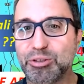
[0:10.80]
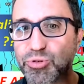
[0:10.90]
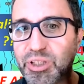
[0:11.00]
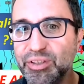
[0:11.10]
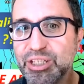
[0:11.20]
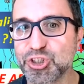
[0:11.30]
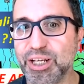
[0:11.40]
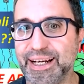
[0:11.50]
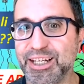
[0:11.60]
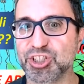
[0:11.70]
ma tuttavia
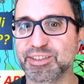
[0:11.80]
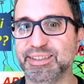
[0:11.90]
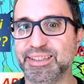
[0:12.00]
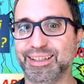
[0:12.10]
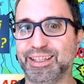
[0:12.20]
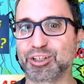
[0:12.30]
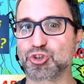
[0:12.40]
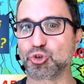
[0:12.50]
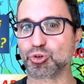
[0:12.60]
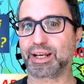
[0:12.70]
c'è la necessità di
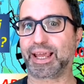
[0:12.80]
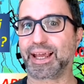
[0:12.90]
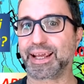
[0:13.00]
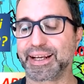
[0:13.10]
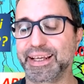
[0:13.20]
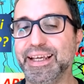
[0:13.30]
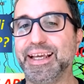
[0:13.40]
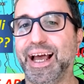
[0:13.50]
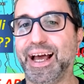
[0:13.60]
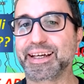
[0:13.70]
aggiornare
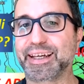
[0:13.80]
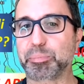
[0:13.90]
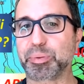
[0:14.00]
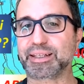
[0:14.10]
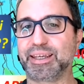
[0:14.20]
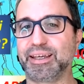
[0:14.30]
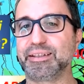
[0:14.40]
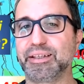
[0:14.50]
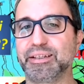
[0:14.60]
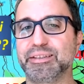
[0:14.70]
anche
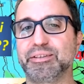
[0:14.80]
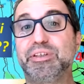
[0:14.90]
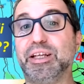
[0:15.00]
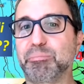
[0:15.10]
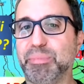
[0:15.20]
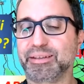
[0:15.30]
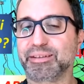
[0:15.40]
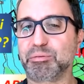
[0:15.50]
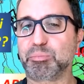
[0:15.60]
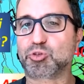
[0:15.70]
perché
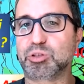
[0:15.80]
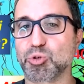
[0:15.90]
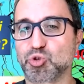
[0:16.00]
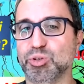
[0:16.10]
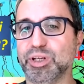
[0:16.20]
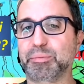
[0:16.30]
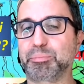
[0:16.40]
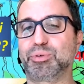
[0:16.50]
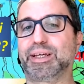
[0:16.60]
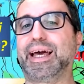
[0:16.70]
finalmente mi posso emozionare
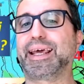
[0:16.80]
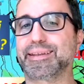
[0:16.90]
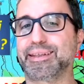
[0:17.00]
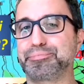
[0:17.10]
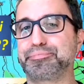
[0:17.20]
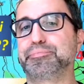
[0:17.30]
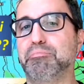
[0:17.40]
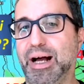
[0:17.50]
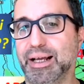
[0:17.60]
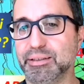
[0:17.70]
per una carta,
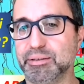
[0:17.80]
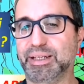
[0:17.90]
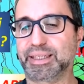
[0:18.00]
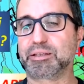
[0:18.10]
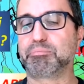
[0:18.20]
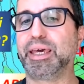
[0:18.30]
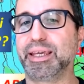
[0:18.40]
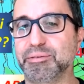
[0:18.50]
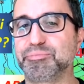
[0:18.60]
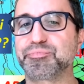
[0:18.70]
ma badate
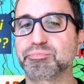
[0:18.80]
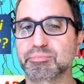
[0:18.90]
bene,